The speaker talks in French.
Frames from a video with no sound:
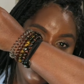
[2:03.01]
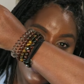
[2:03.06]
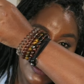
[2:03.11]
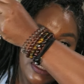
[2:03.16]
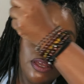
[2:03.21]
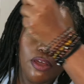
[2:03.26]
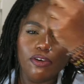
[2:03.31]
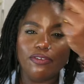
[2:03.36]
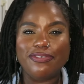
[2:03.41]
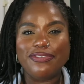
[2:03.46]

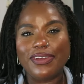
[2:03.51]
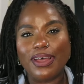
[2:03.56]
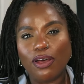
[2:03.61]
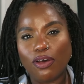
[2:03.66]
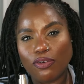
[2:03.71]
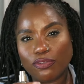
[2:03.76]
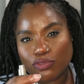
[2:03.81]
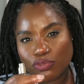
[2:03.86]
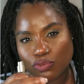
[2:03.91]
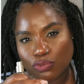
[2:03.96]
Et enfin,
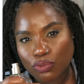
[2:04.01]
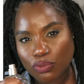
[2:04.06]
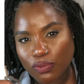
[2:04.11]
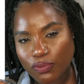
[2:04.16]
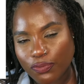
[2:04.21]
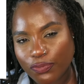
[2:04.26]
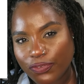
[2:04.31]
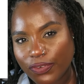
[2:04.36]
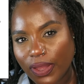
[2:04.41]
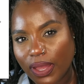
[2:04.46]
en toute
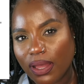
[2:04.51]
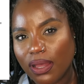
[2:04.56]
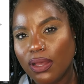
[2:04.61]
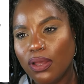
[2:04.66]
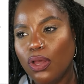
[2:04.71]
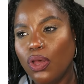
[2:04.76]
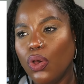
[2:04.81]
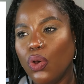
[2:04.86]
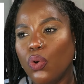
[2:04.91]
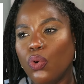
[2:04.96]
fin,
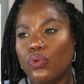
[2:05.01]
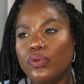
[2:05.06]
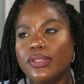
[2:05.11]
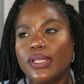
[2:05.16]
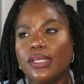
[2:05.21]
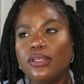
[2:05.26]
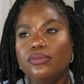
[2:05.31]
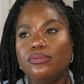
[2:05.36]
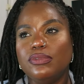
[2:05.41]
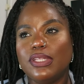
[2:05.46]
on
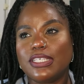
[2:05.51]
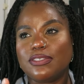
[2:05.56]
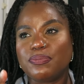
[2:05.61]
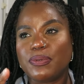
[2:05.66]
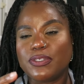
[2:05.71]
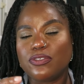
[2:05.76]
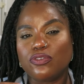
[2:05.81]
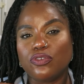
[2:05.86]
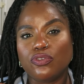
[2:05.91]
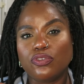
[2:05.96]
a une
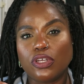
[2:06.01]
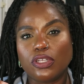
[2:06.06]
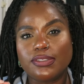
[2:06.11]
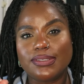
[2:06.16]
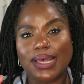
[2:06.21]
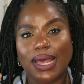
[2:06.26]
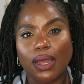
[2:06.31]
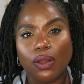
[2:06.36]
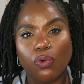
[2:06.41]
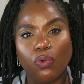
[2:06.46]
espèce de
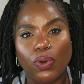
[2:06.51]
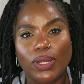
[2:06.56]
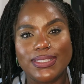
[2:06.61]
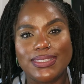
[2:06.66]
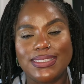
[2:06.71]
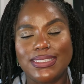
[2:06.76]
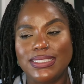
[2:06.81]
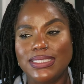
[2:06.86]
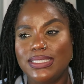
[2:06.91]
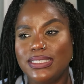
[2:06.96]
note
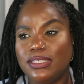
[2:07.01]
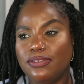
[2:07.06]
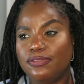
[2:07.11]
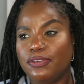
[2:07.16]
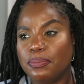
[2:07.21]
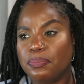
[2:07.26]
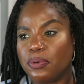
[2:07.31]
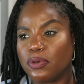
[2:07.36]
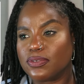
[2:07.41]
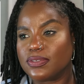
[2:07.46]
aquatique qui
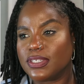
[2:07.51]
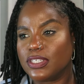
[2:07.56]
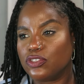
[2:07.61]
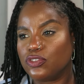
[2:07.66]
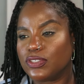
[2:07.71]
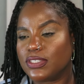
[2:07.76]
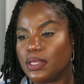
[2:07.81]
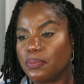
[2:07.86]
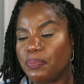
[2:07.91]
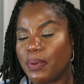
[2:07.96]
fait penser,
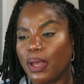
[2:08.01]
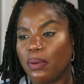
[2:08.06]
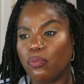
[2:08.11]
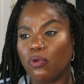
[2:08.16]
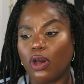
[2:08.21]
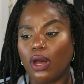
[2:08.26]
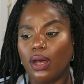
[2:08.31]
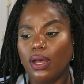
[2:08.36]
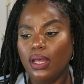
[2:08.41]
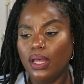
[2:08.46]
je sais pas
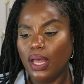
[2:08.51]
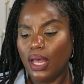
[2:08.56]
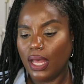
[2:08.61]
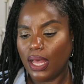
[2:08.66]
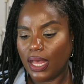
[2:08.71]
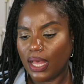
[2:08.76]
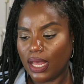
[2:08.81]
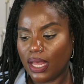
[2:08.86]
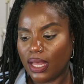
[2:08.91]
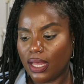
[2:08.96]
moi,
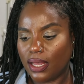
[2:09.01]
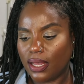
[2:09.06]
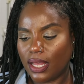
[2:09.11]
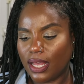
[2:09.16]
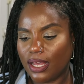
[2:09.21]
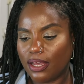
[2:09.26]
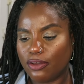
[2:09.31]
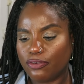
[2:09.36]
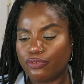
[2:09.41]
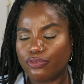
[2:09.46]
à un,
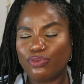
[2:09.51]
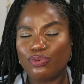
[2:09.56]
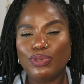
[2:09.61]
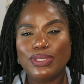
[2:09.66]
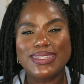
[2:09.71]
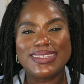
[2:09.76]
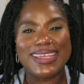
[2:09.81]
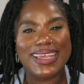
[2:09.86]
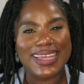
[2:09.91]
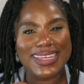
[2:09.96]
à un
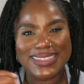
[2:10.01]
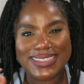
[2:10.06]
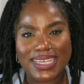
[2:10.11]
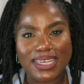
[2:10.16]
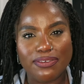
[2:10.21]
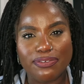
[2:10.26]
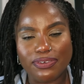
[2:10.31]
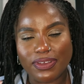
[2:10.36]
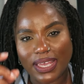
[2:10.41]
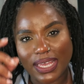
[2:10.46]
fruit très
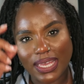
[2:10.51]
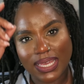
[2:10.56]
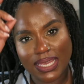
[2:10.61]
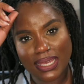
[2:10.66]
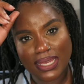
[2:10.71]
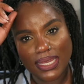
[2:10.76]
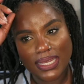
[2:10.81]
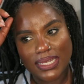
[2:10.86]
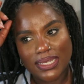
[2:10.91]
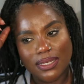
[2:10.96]
très frais.
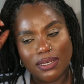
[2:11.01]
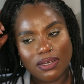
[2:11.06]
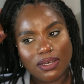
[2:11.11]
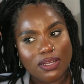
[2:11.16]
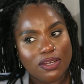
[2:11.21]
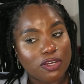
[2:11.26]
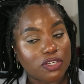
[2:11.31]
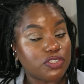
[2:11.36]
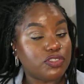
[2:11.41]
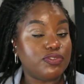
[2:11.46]

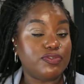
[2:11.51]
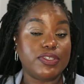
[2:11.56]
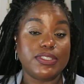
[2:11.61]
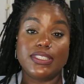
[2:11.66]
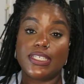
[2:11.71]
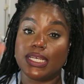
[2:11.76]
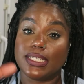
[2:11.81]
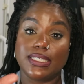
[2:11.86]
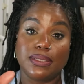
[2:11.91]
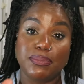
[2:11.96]
Alors je vais
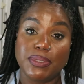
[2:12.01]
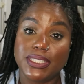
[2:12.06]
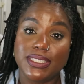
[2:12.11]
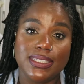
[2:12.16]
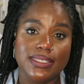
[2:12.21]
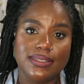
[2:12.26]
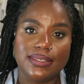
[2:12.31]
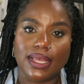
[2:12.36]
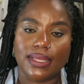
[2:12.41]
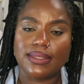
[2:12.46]
dire des
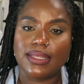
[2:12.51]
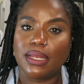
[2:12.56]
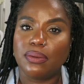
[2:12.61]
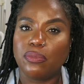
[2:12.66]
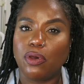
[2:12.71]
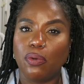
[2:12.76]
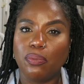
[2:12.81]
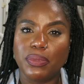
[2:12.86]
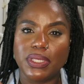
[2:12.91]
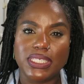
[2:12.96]
bêtises
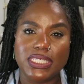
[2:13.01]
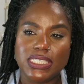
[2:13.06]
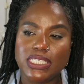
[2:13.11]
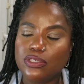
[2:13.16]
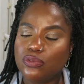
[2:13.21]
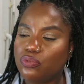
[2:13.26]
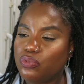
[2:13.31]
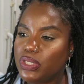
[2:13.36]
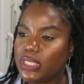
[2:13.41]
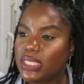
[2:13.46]
certainement, mais
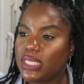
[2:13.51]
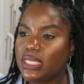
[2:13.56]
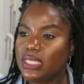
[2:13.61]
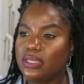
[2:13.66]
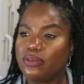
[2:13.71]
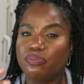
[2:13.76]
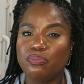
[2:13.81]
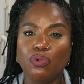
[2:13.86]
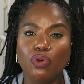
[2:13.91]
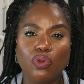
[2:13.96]

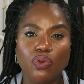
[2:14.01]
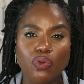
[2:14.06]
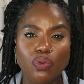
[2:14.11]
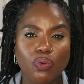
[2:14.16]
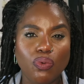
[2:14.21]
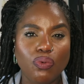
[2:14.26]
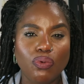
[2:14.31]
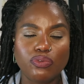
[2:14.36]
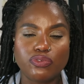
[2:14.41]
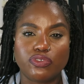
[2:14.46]
kiwi,
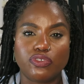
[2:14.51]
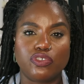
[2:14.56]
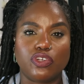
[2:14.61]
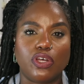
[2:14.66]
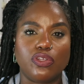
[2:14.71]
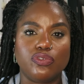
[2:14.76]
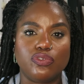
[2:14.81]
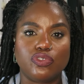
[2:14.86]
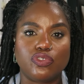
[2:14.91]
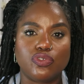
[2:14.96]
melon, ce
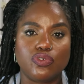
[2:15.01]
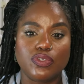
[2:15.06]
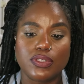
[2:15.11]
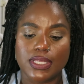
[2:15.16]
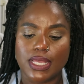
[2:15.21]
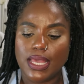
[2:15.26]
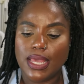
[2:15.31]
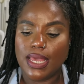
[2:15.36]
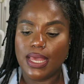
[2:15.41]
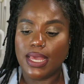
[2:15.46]
genre de choses.